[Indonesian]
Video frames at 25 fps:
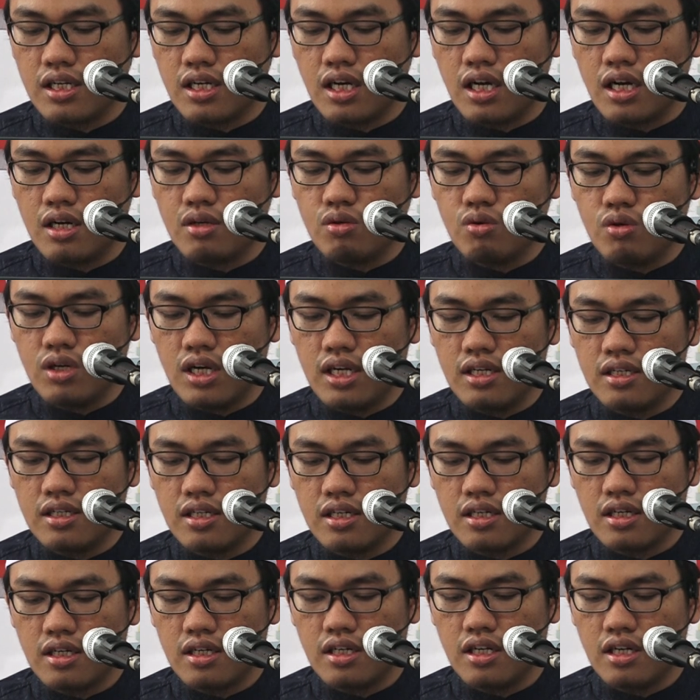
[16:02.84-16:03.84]
keagungan
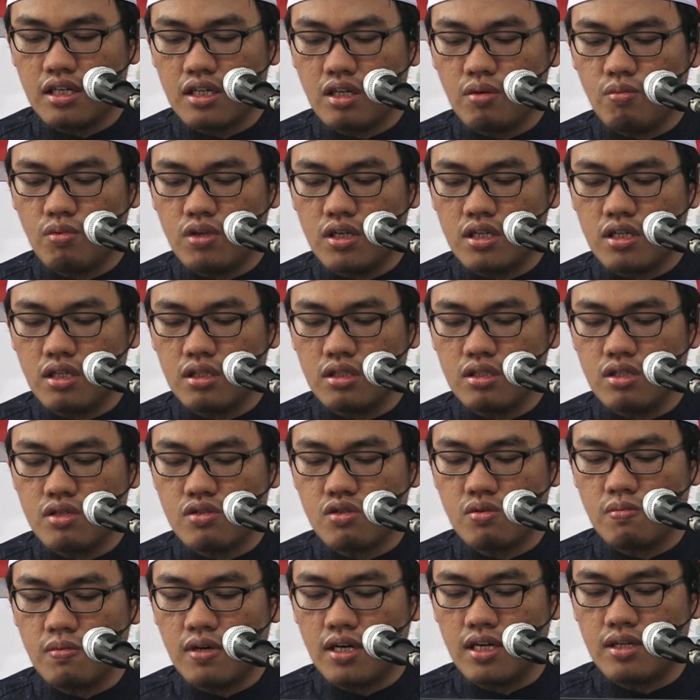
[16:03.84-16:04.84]
dan kemuliaan Allah
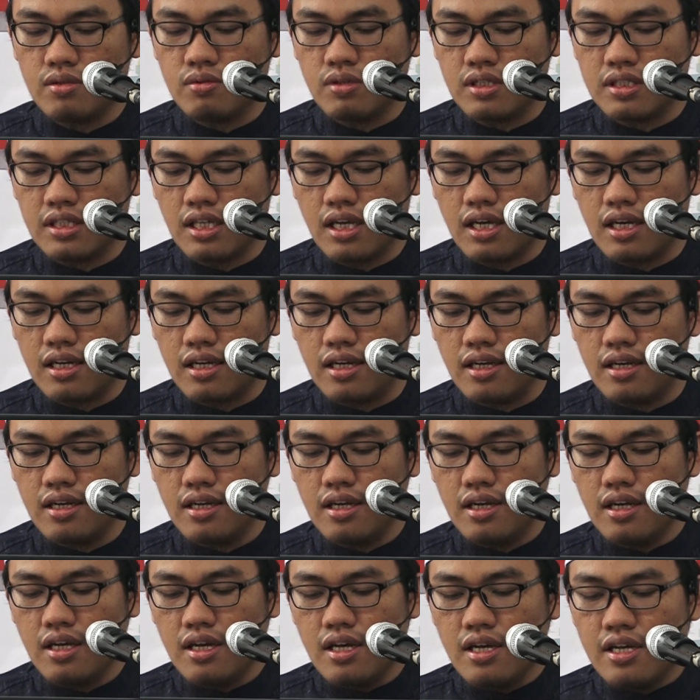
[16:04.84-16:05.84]
Subhanahu wa taala.
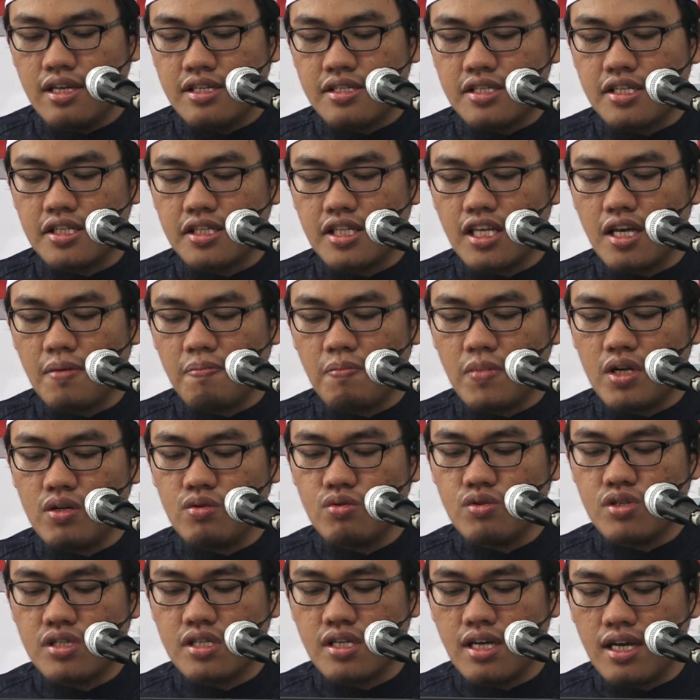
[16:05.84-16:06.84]
Setiap
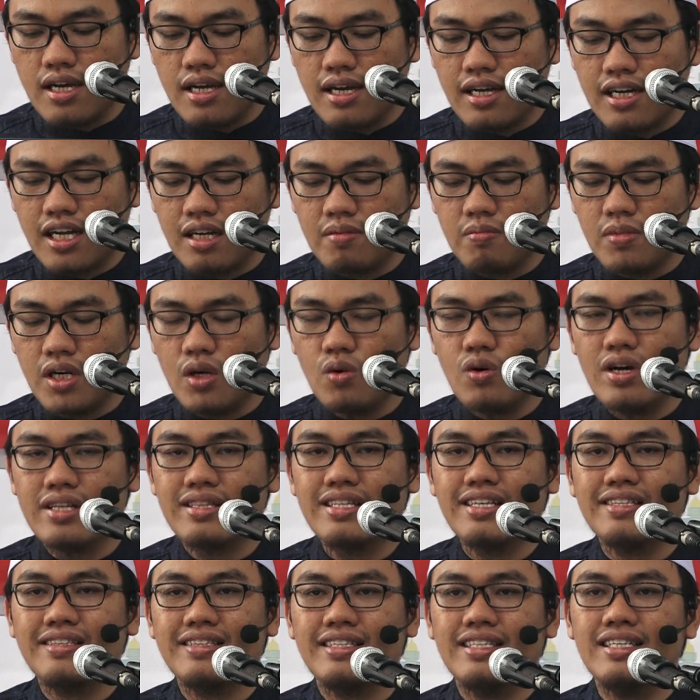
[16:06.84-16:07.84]
manusia akan
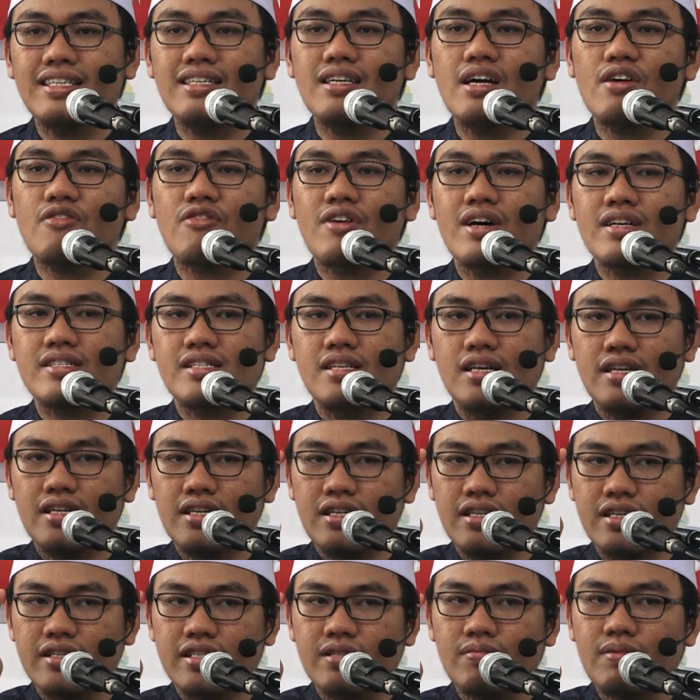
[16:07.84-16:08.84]
melewati tiga fase
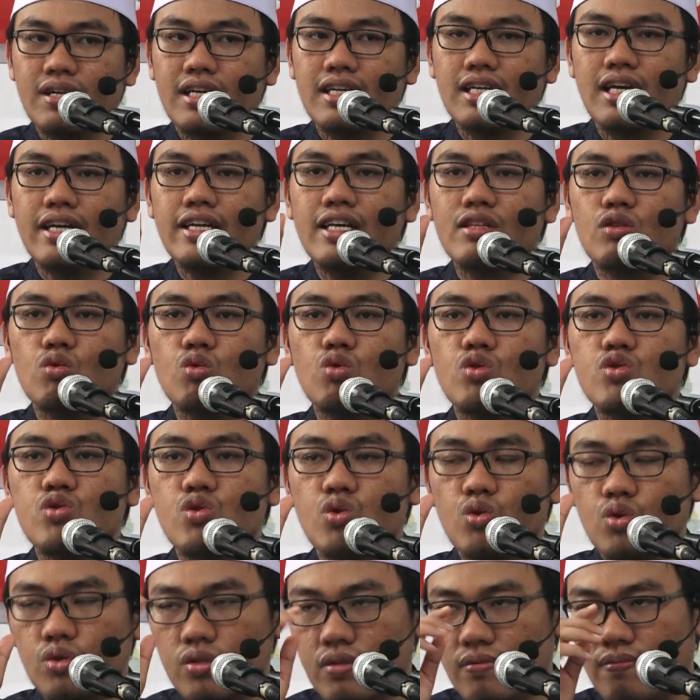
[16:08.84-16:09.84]
ini. Sebenarnya ada
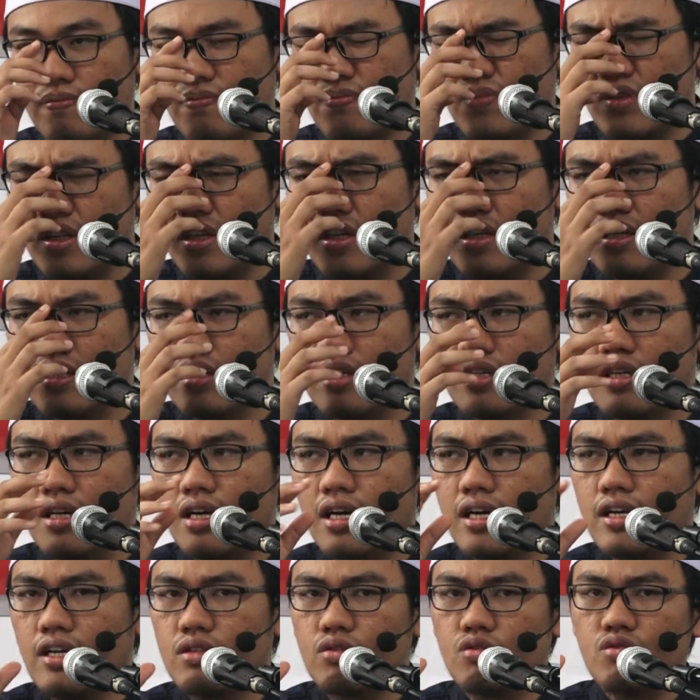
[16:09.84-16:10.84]
tujuh, ya.
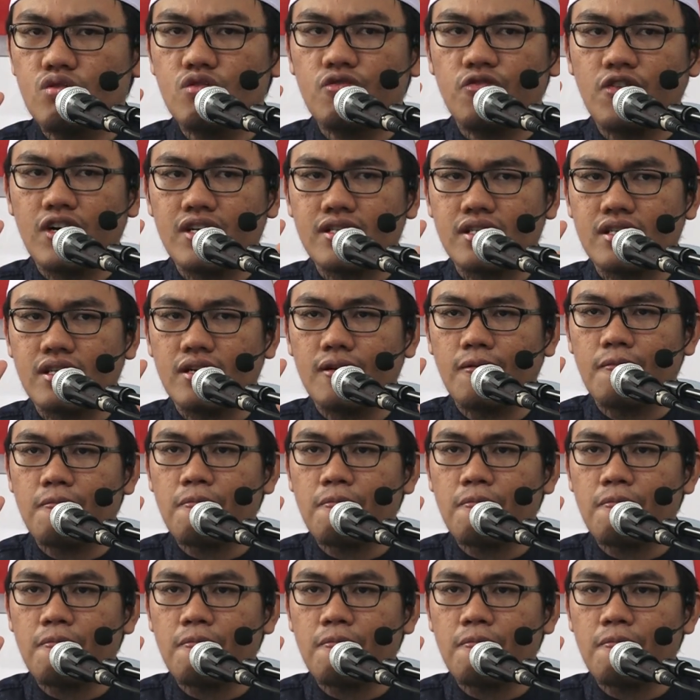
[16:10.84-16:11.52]
ada tujuh fase.